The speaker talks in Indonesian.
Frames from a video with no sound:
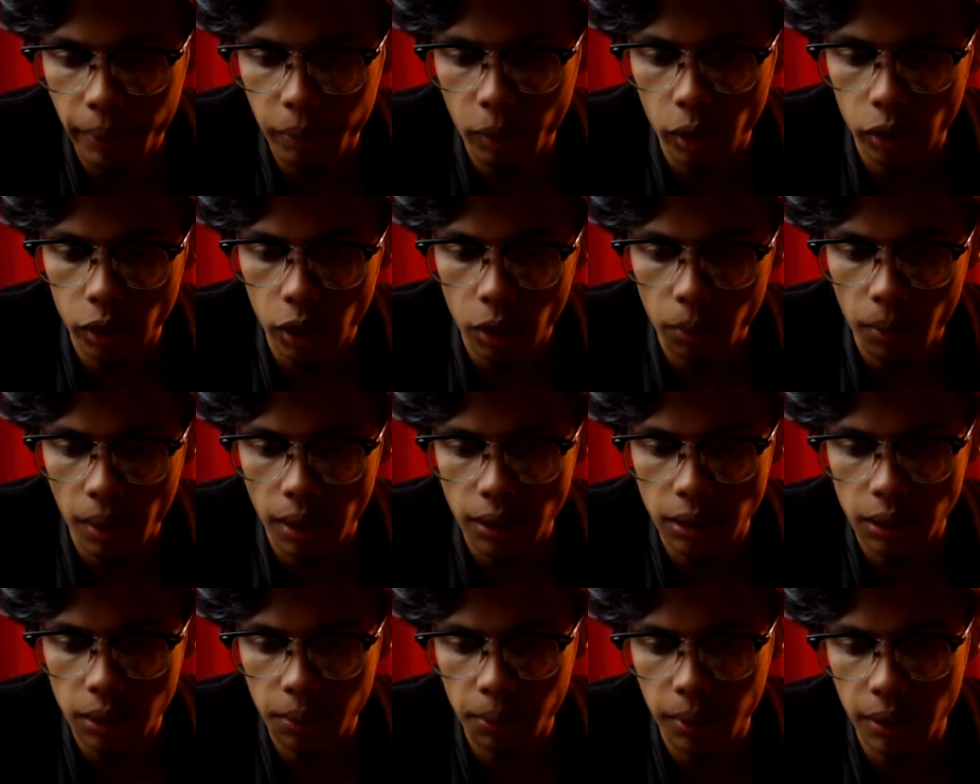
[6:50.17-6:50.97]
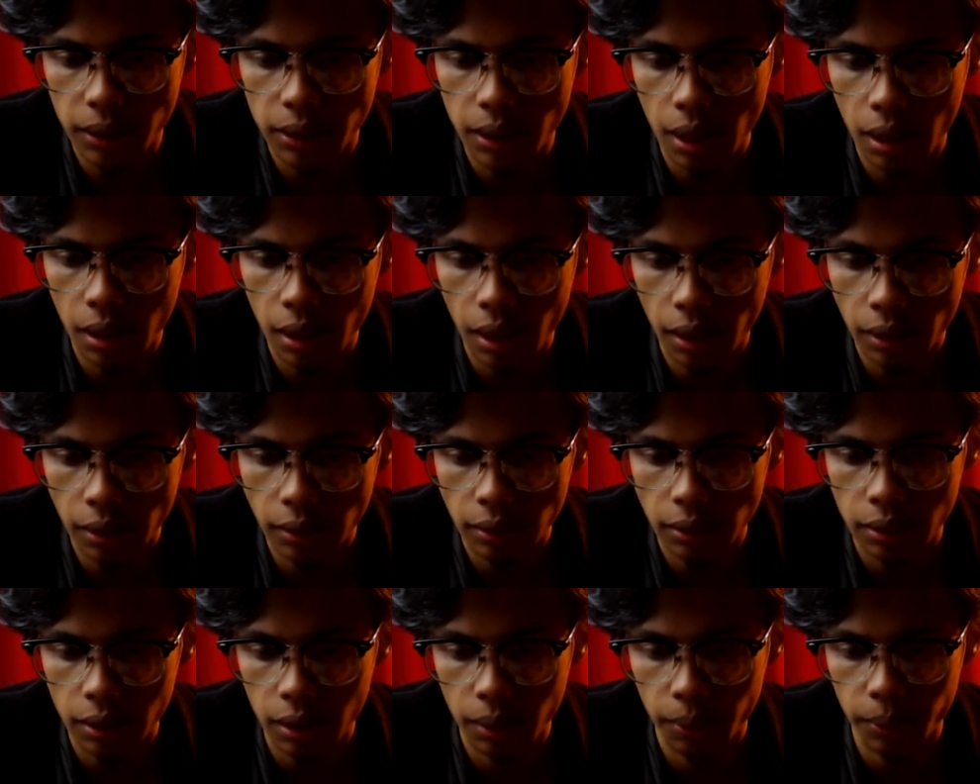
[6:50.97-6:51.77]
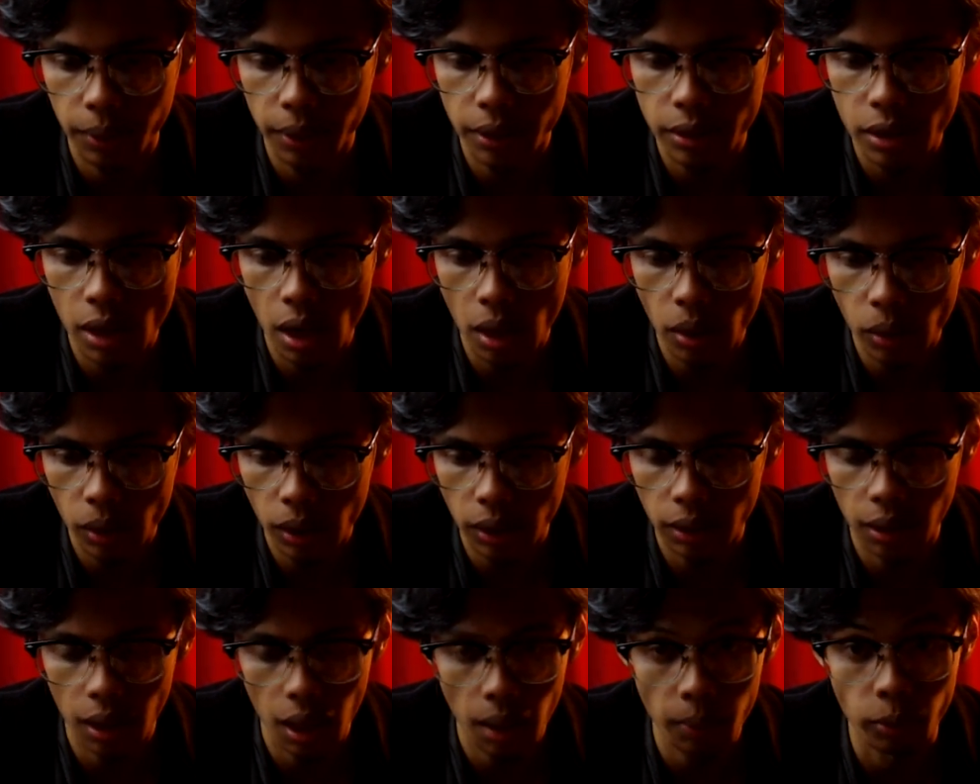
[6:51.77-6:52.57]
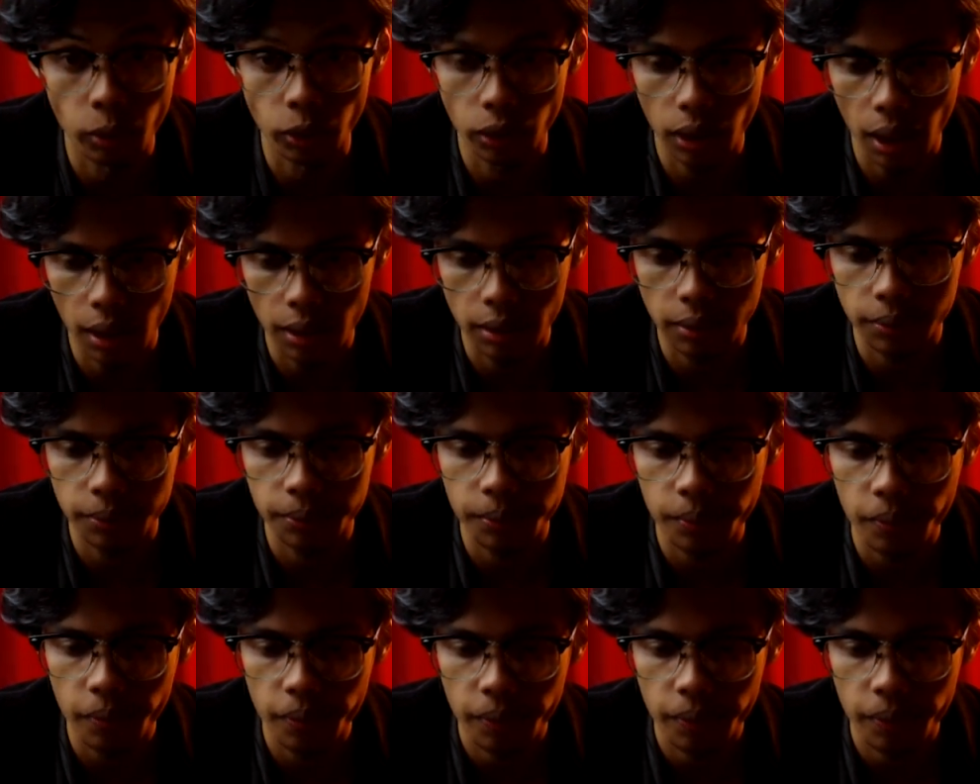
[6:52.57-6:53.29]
motor masih berjalan lebih jauh ke dalam hutan.